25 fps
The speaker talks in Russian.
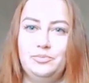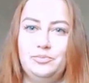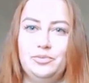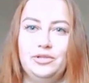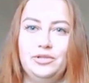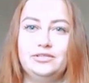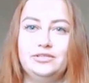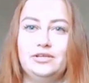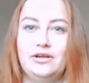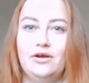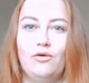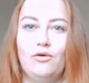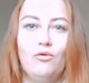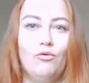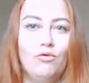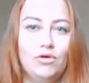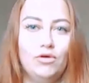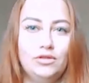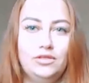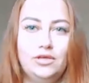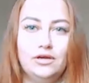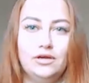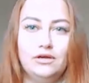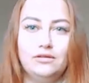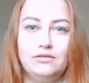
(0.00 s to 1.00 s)
полтора
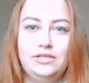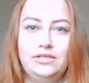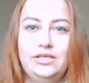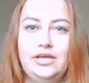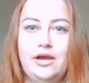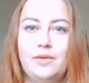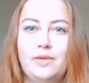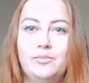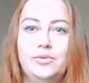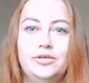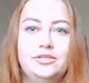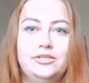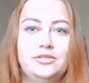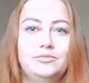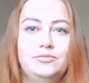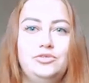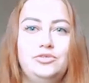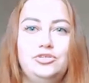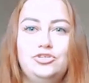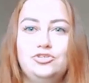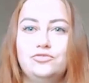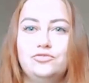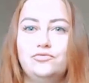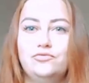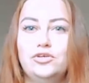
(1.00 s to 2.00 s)
года. Я об этом
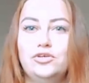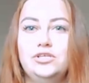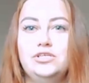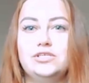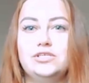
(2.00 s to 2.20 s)
ничего не